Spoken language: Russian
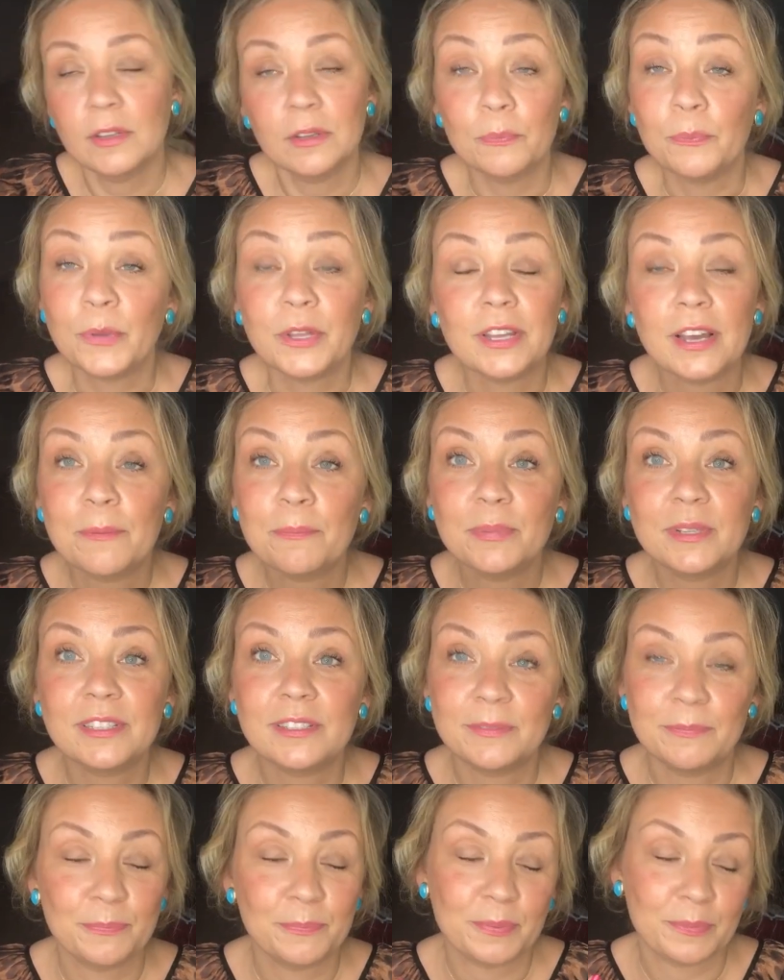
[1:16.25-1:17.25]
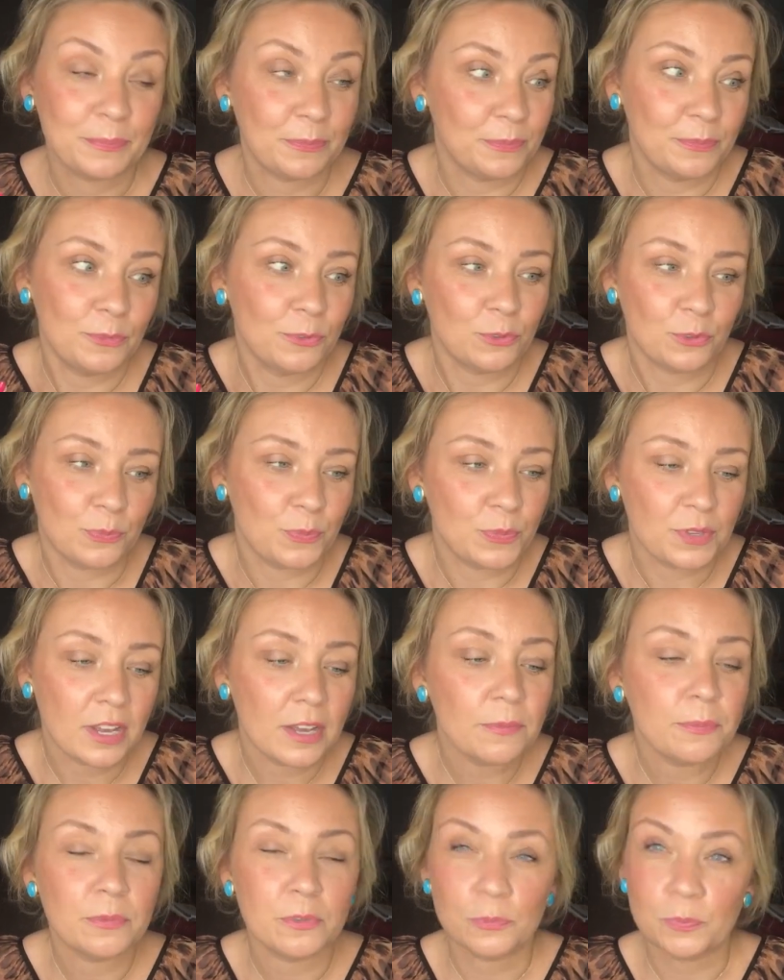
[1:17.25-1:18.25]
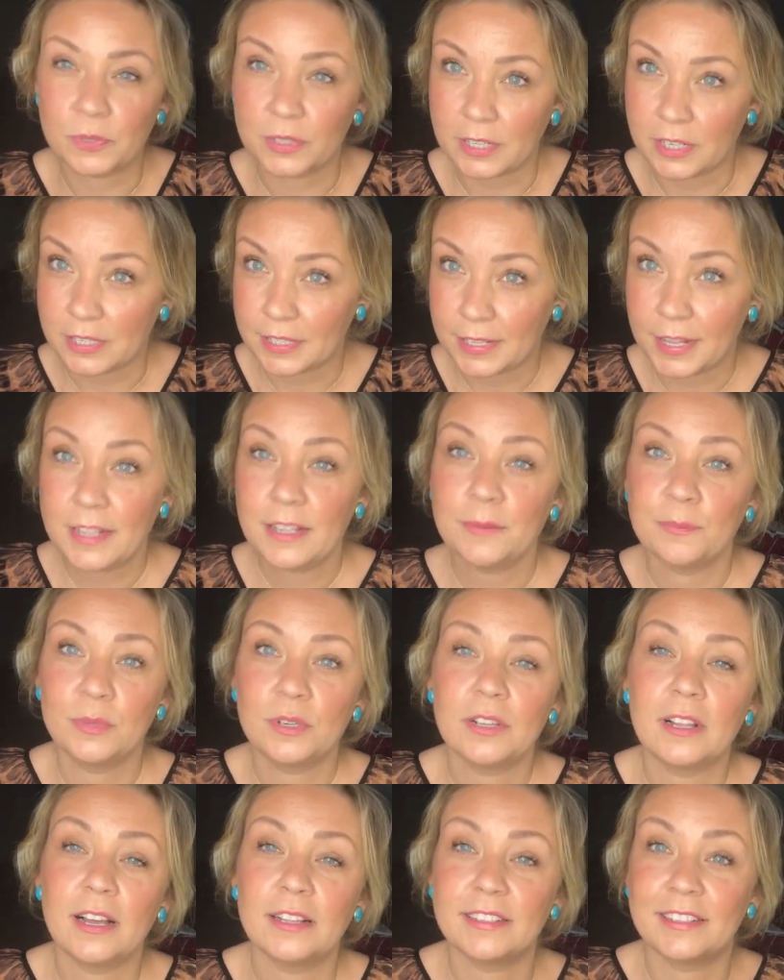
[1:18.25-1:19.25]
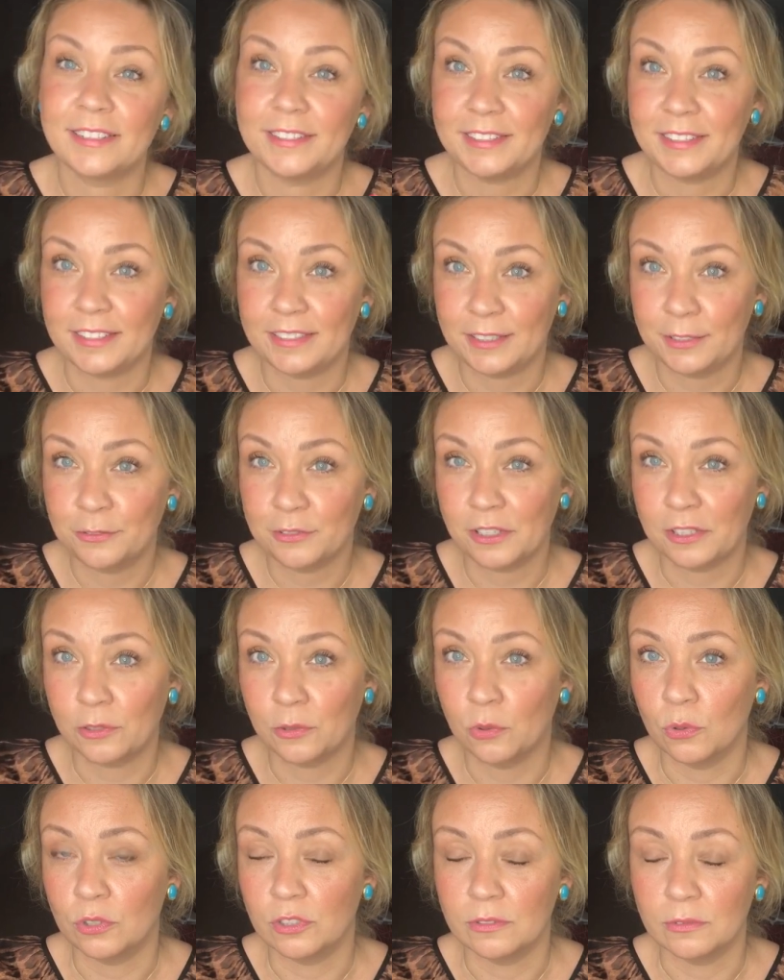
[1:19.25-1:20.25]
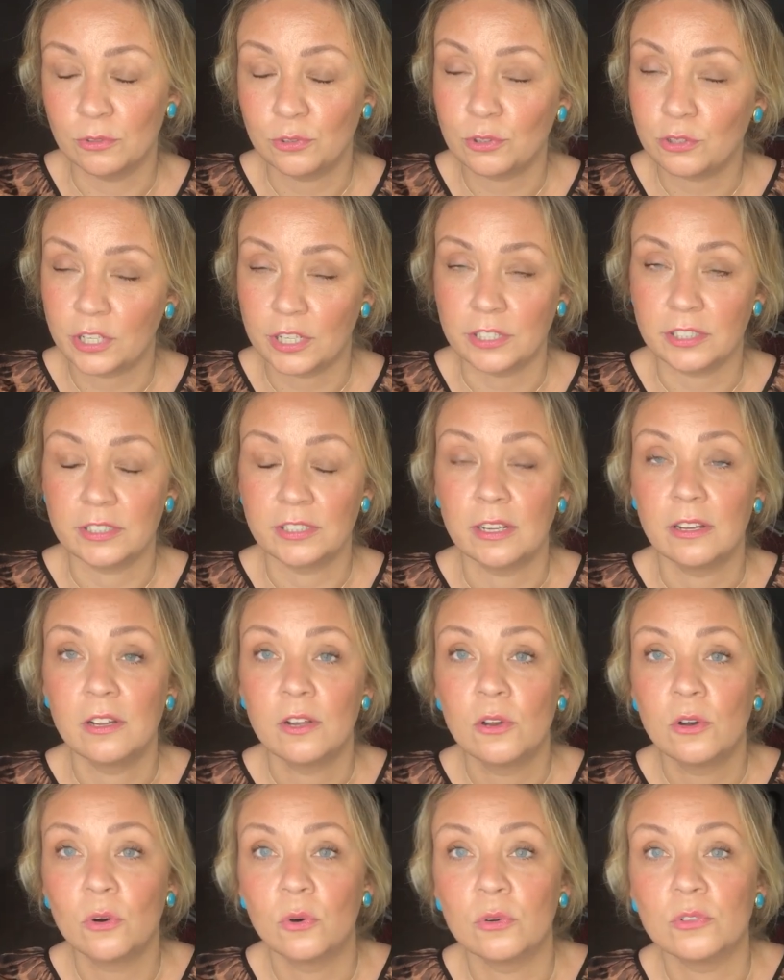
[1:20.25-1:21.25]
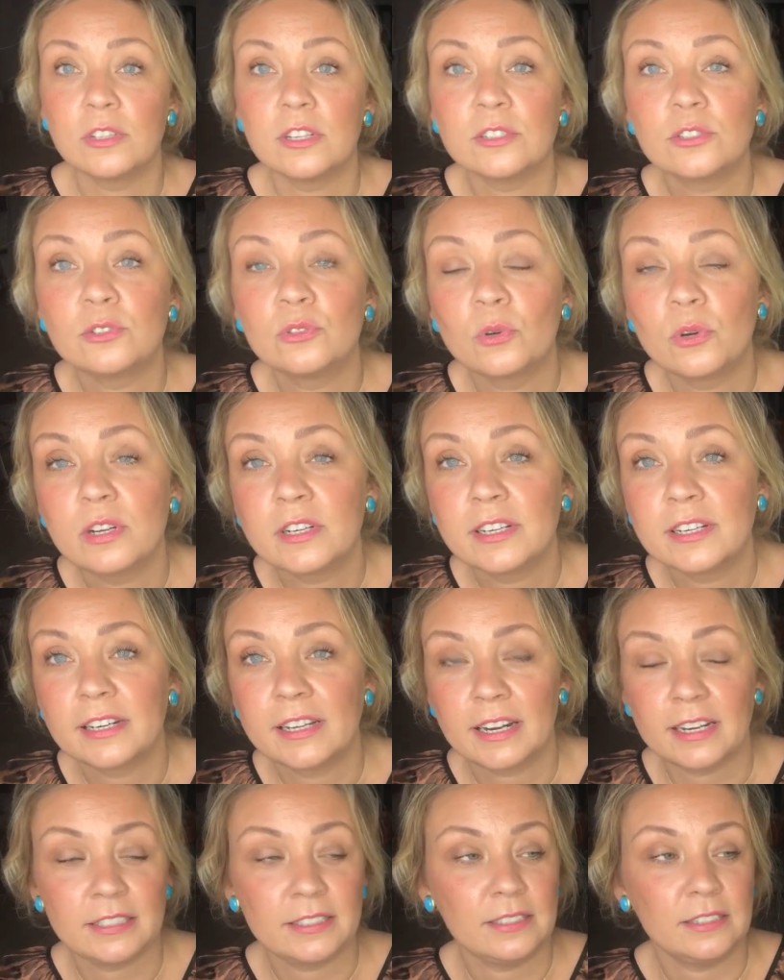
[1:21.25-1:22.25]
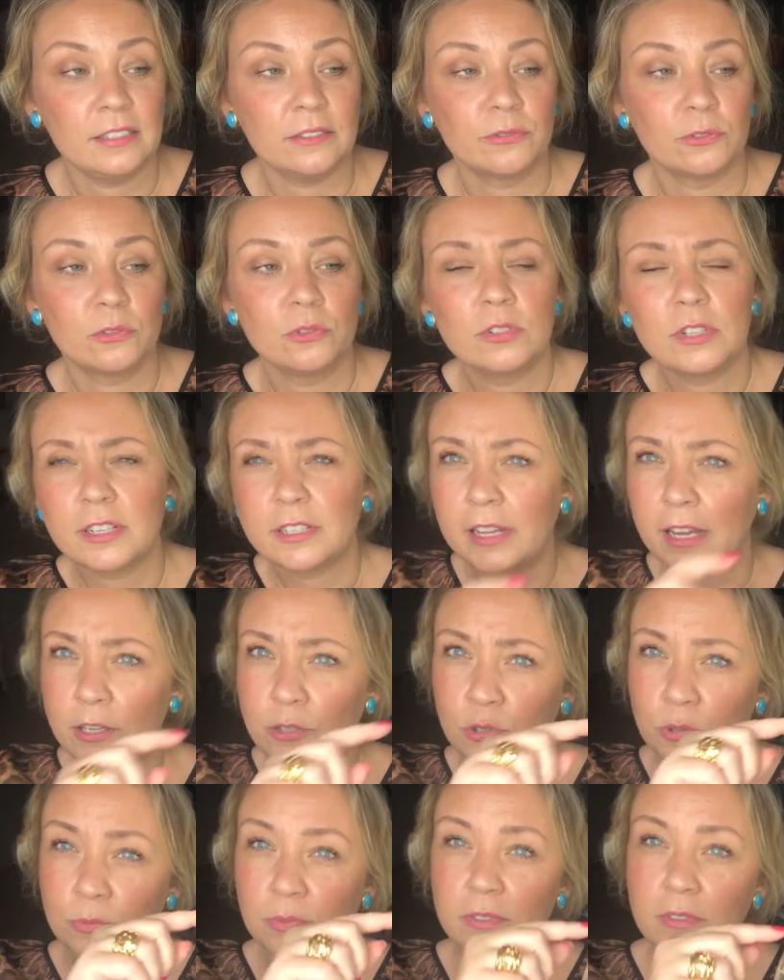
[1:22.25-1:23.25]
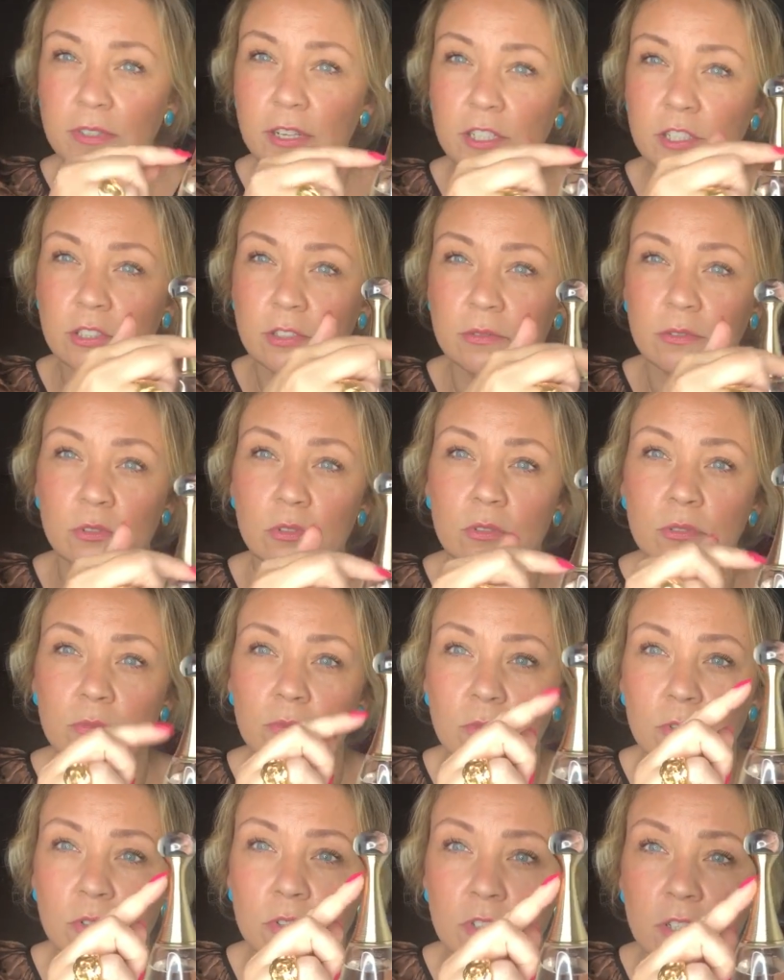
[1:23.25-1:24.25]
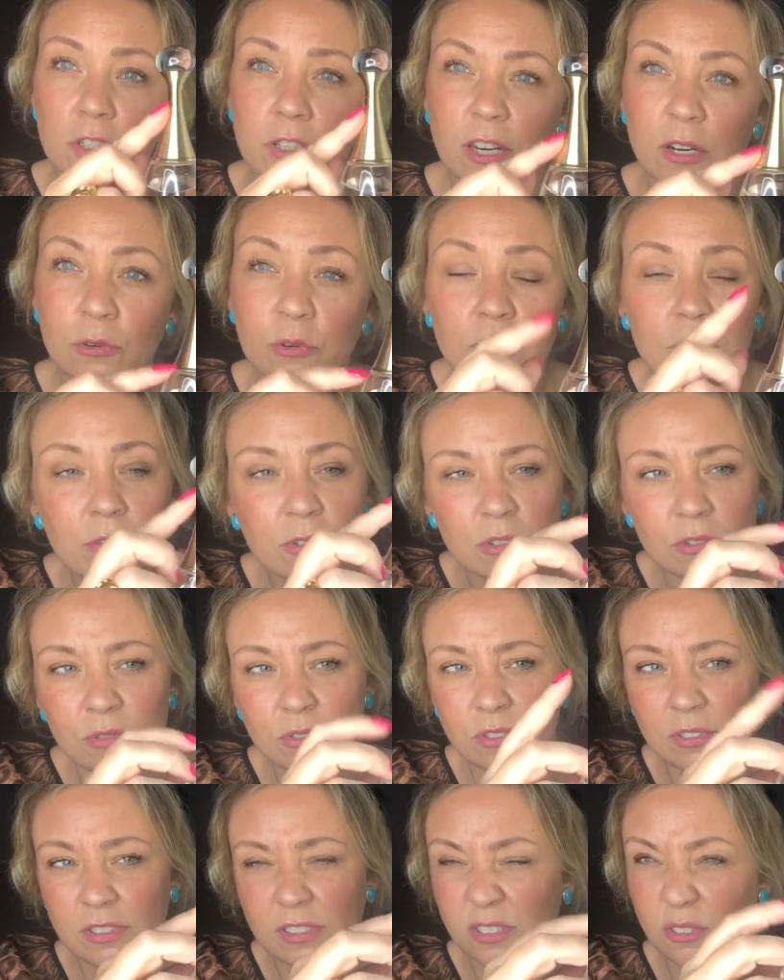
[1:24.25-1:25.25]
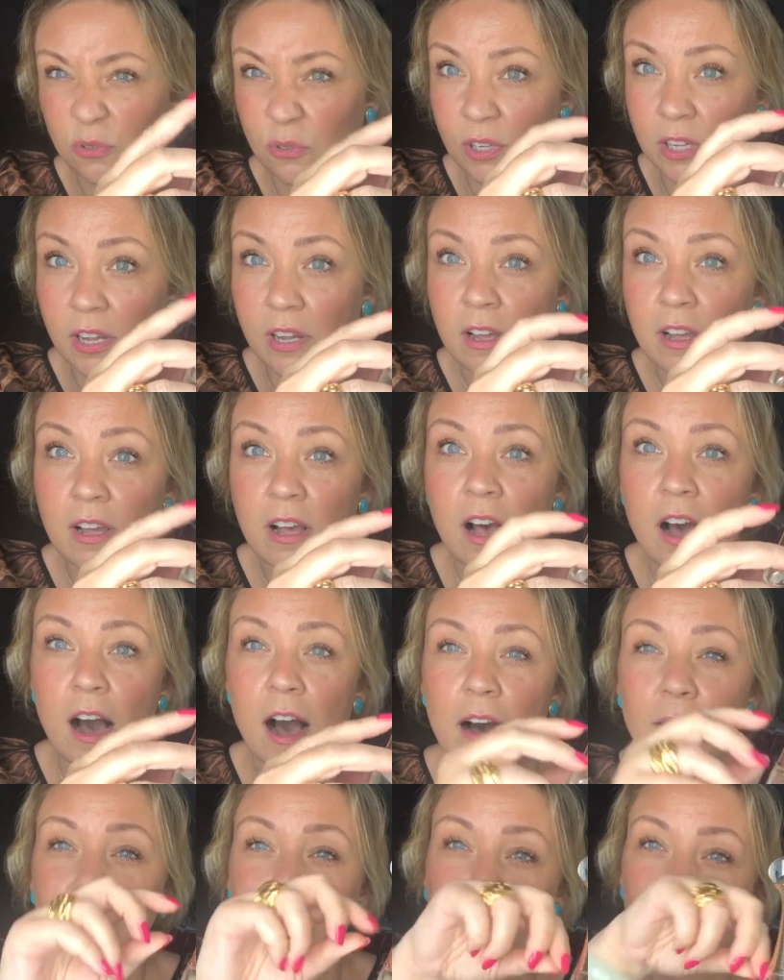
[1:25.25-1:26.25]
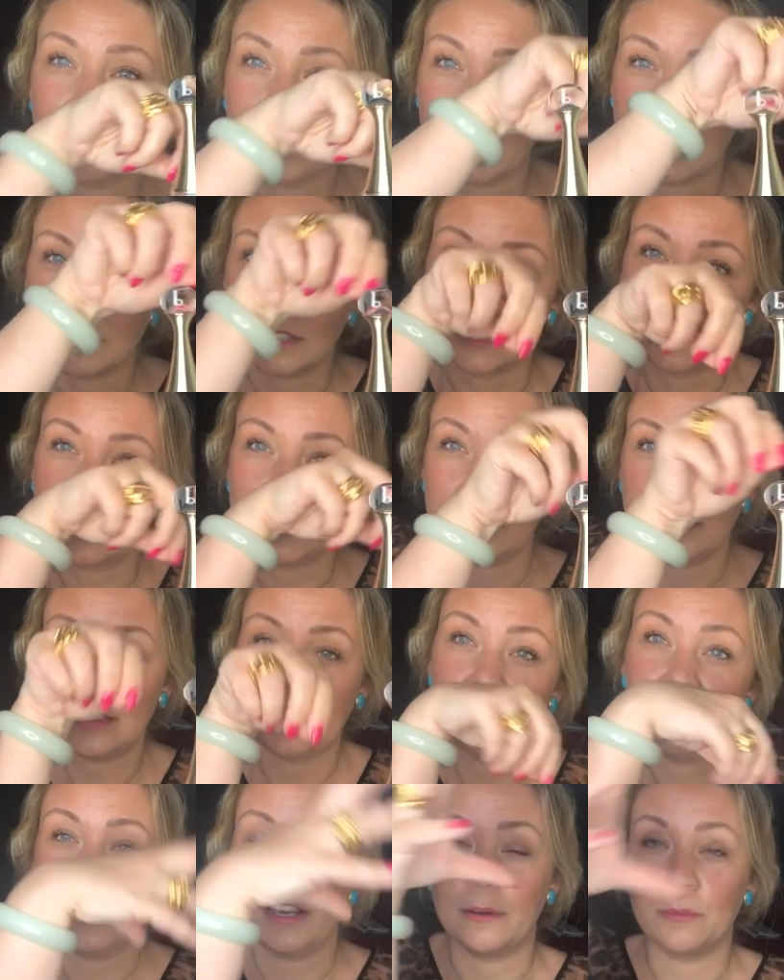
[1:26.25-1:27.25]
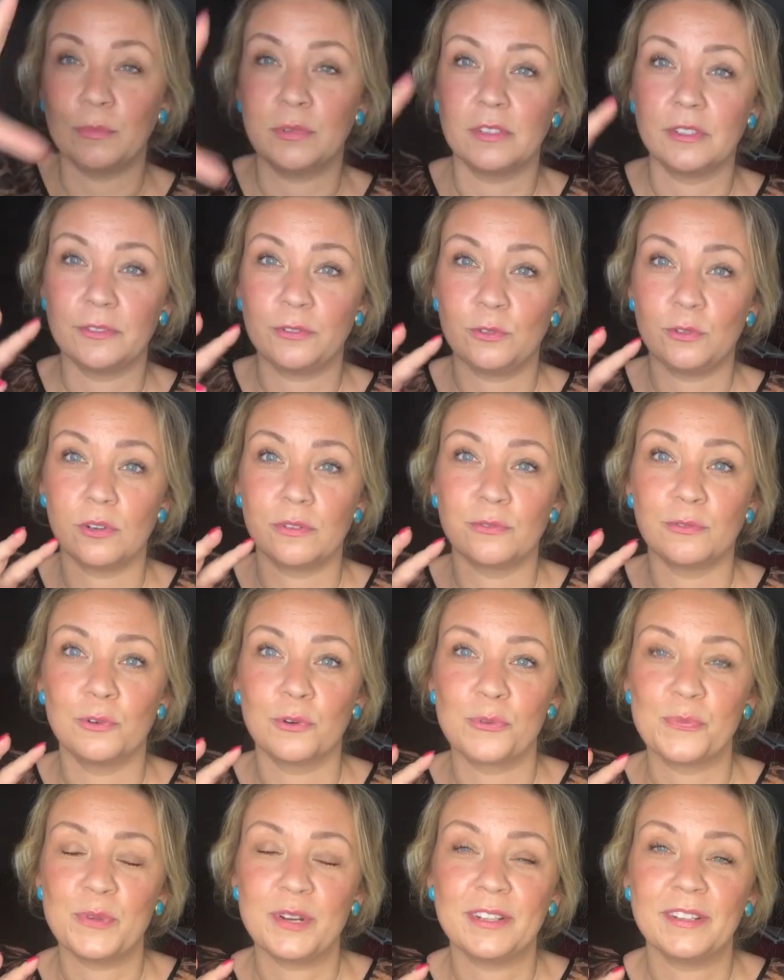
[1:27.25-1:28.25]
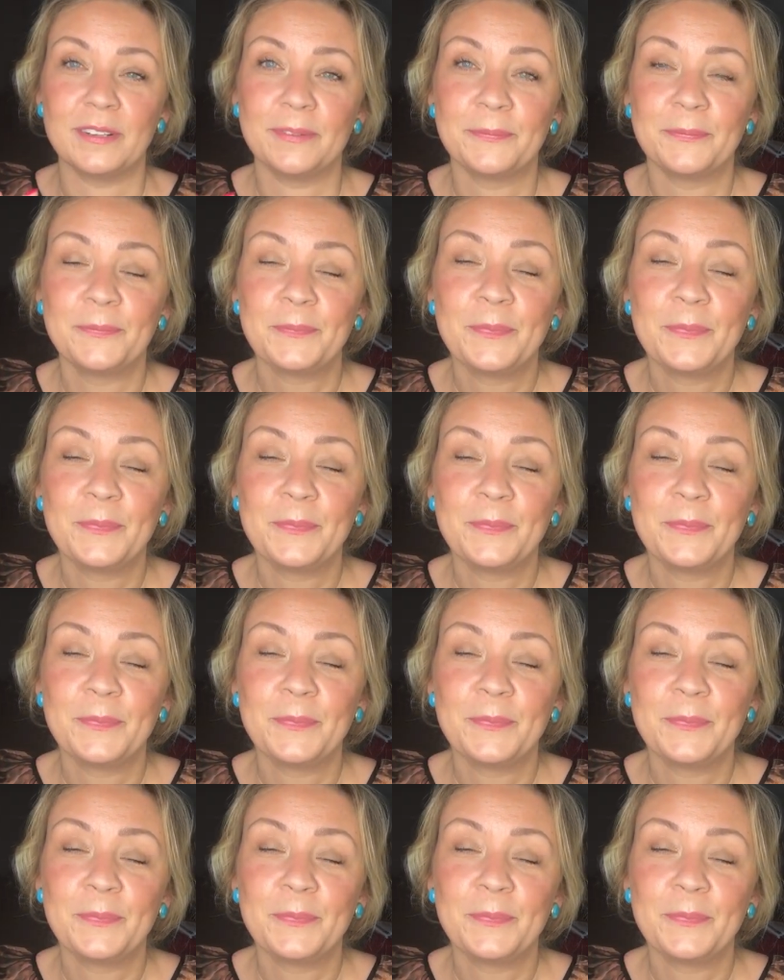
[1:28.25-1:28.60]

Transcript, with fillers: Меня, ну, вот меня вот потрясение было от красоты флакона, вот честно. Он настолько красив. Он тогда еще был даже вот, вот не такой вот, вот такой, а вот как-то красивее было все оформлено.